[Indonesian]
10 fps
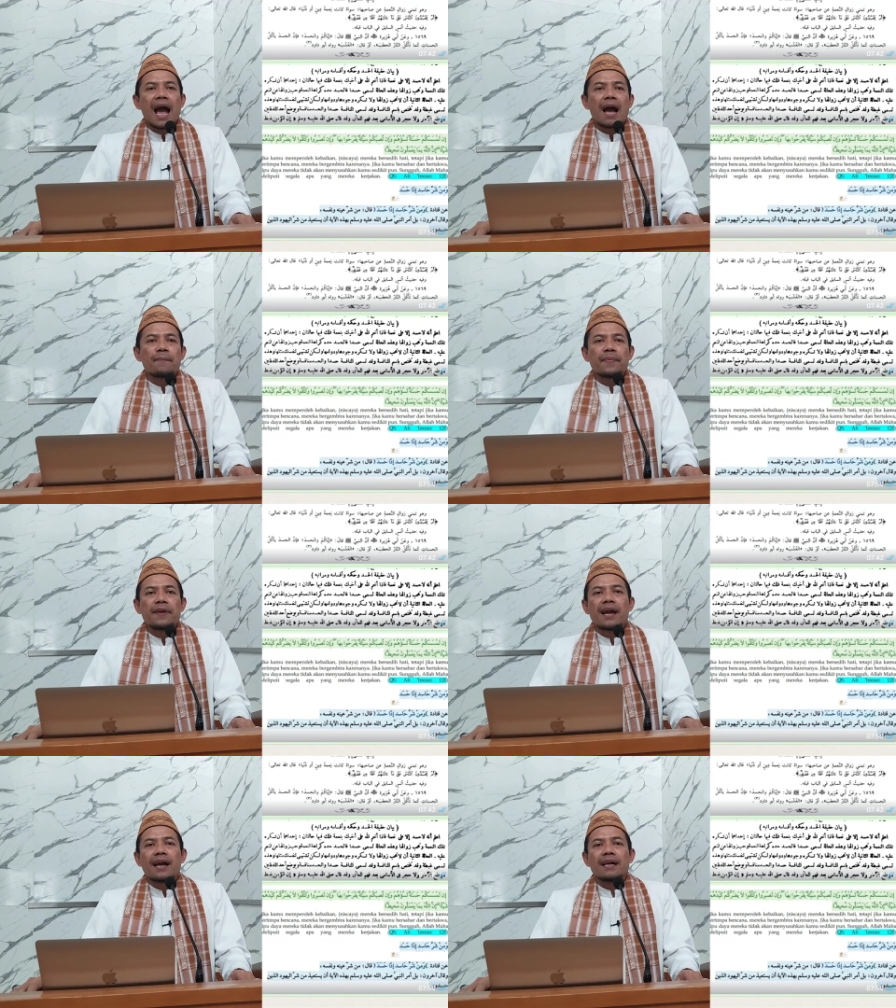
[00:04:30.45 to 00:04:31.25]
api
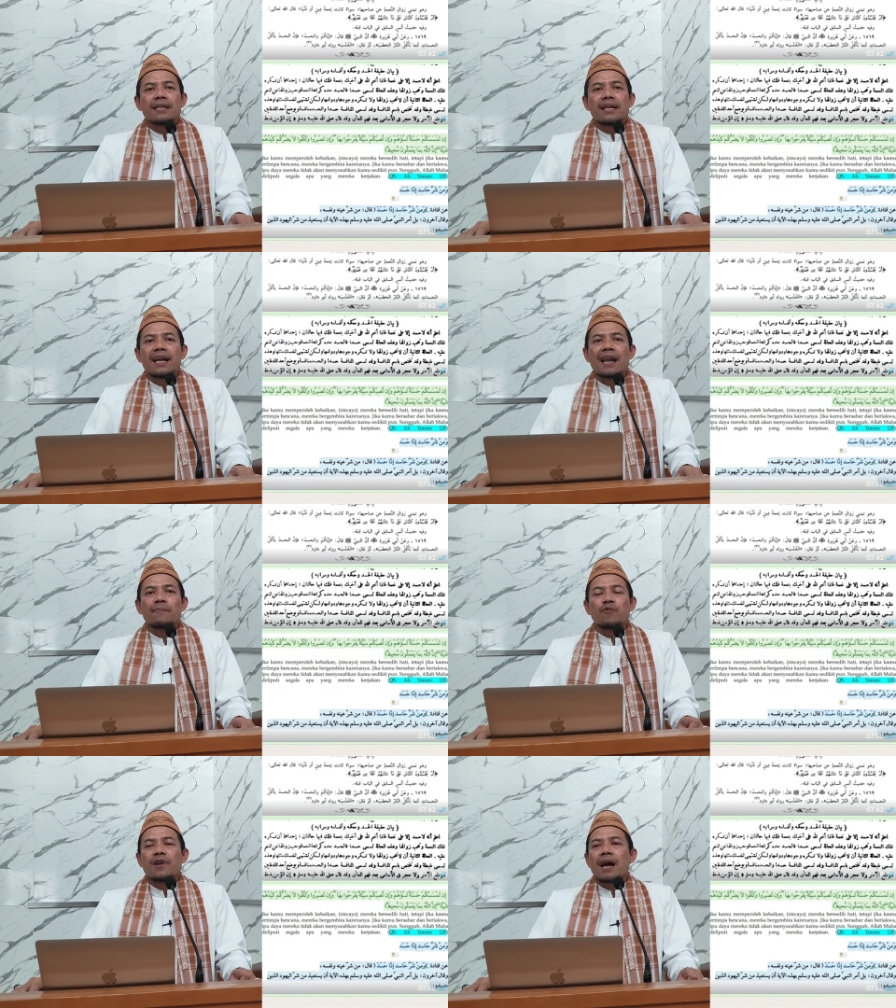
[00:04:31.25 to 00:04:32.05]
yang
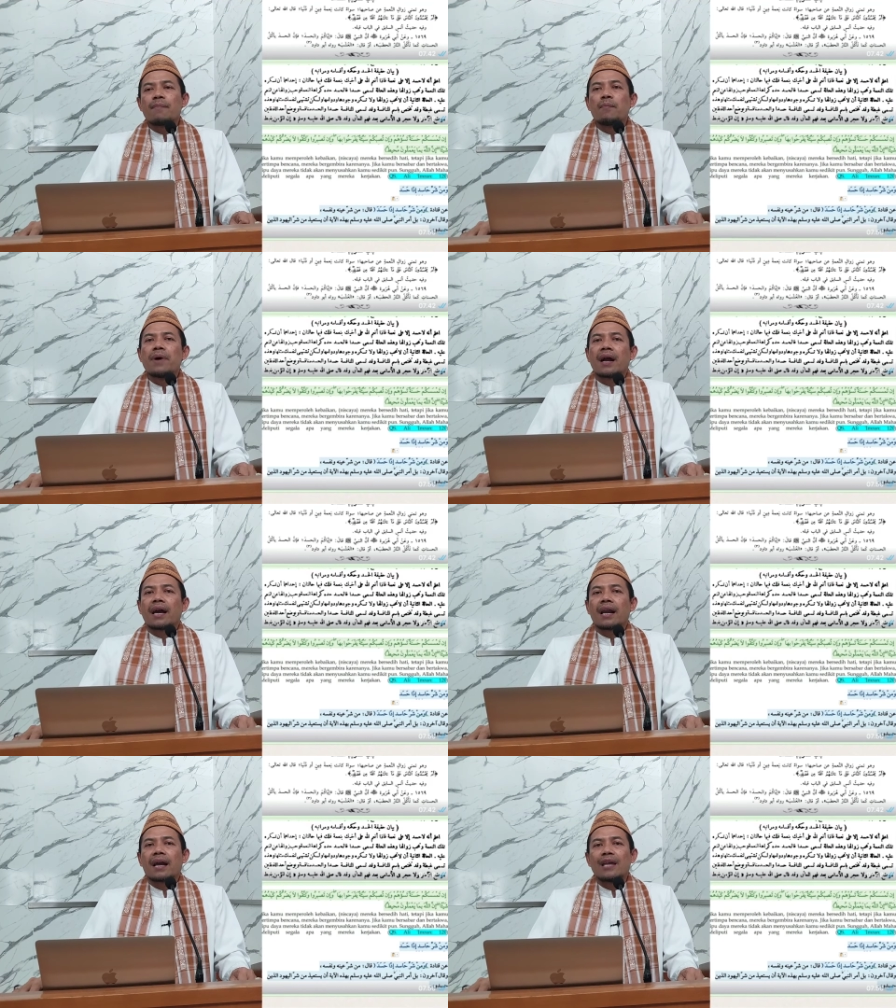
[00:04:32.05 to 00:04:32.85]
dengan mudah
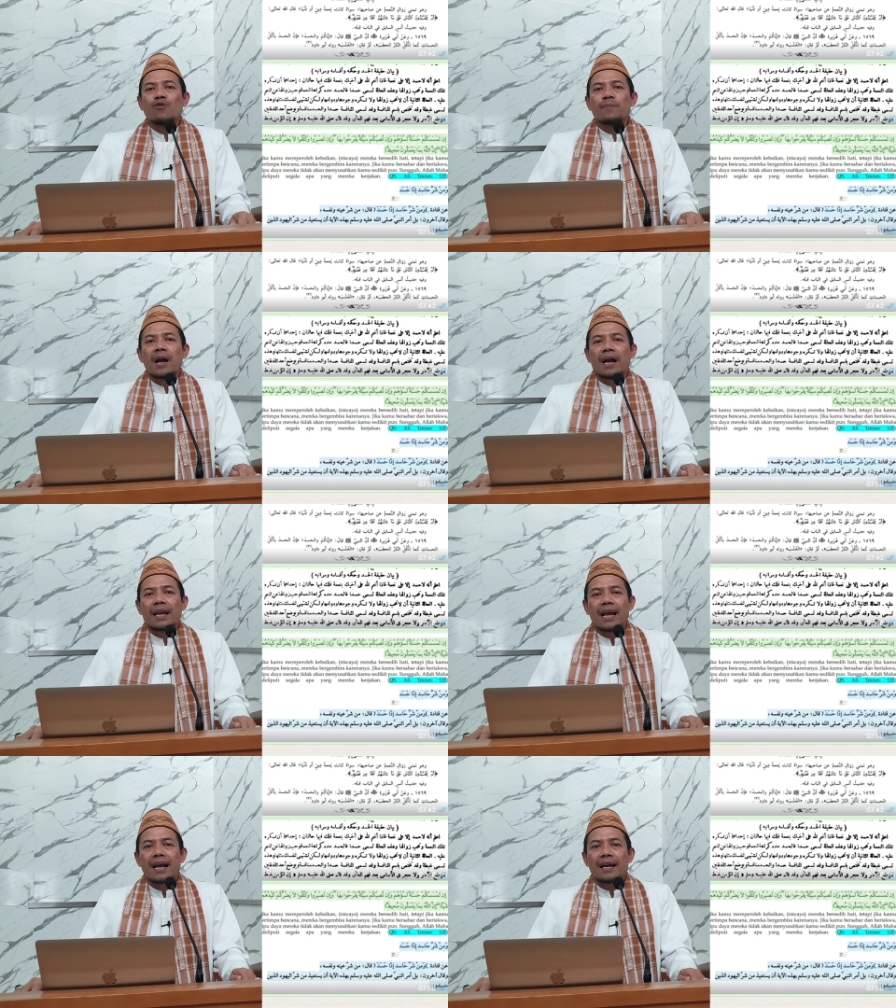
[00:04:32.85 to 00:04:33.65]
membakar kayu
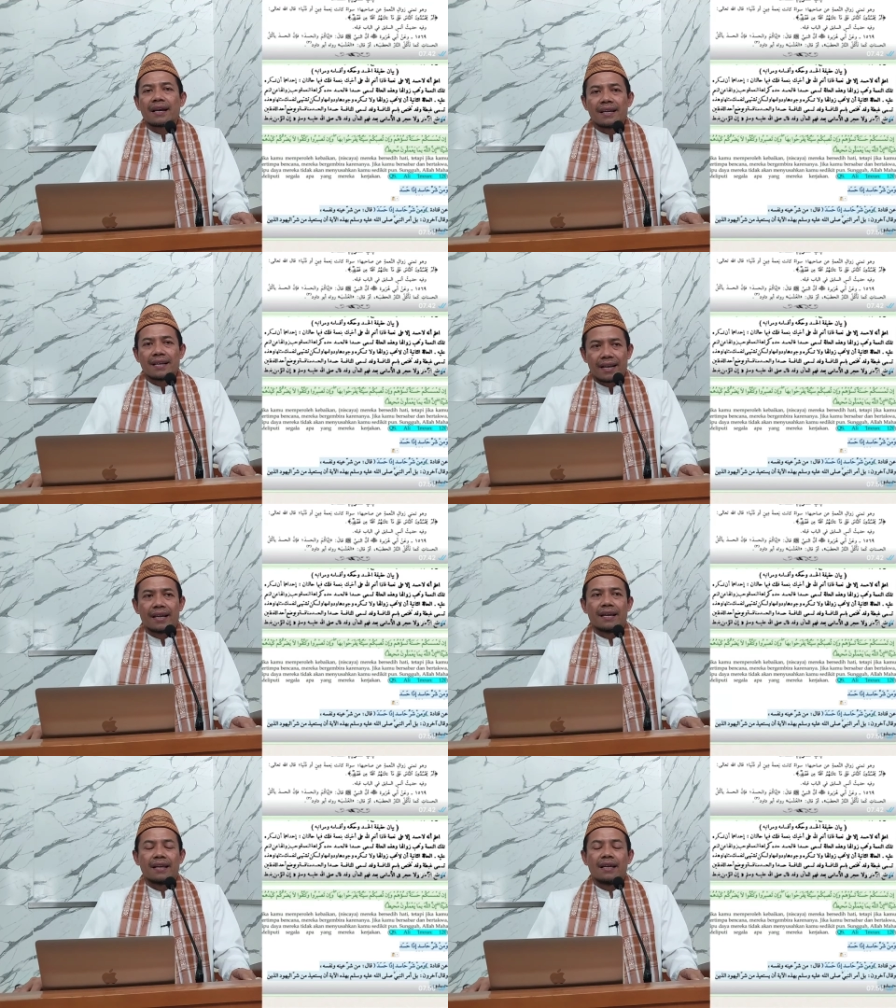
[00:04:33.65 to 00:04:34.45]
bakar yang
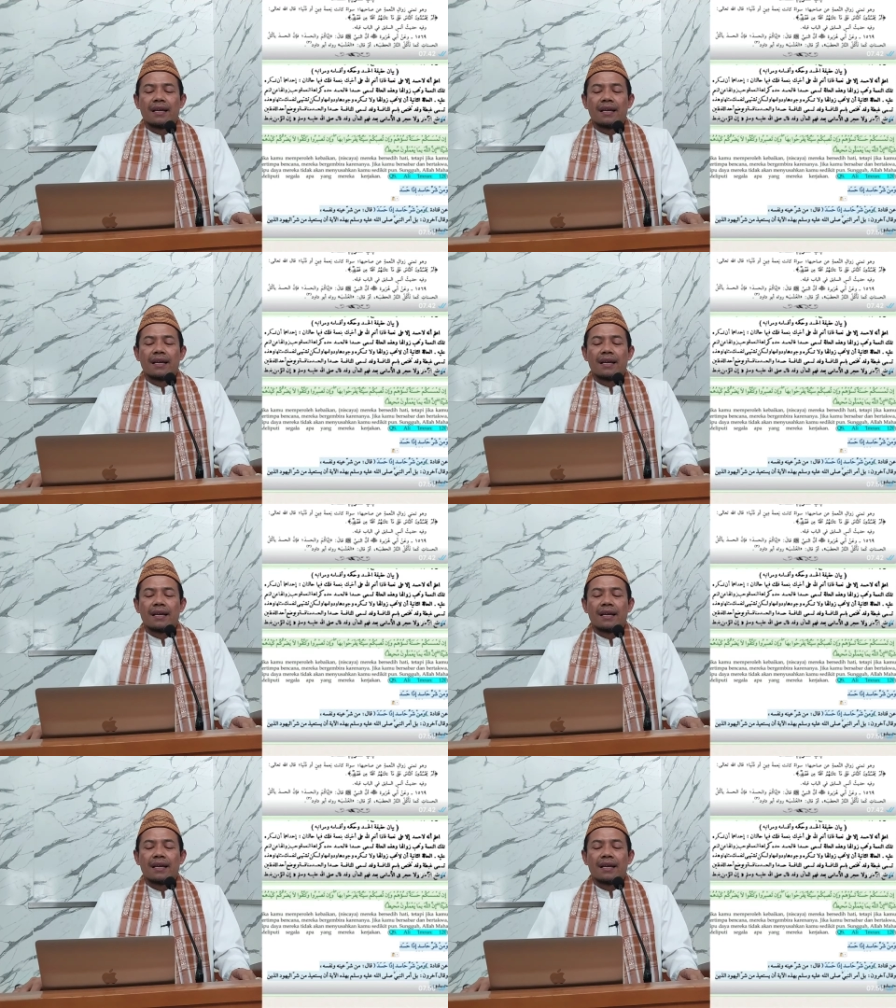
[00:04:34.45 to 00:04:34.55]
kering-kering.